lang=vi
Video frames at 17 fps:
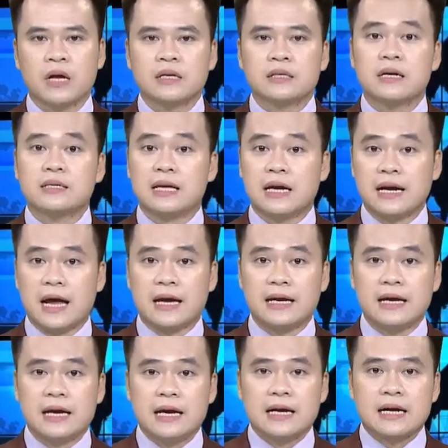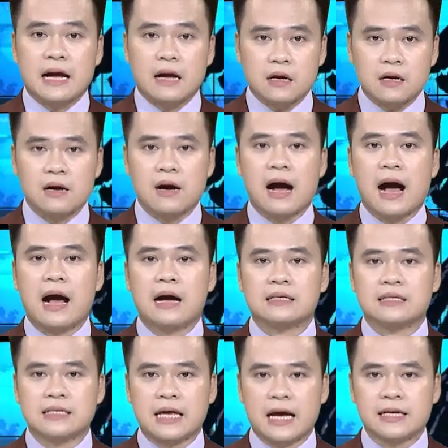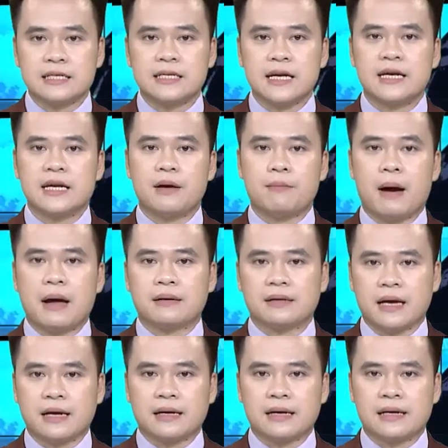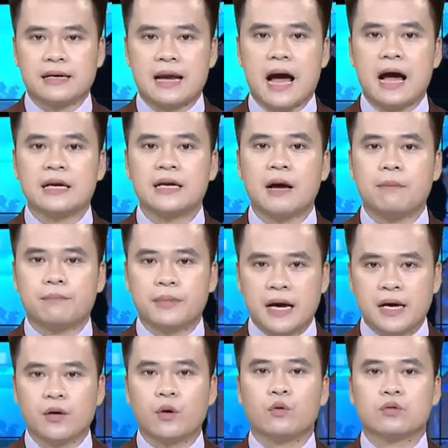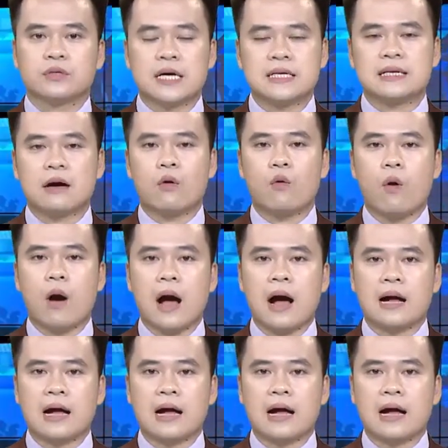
Thời gian này, các cửa hàng sách trên địa bàn tỉnh đã nhập đầy đủ sách giáo khoa,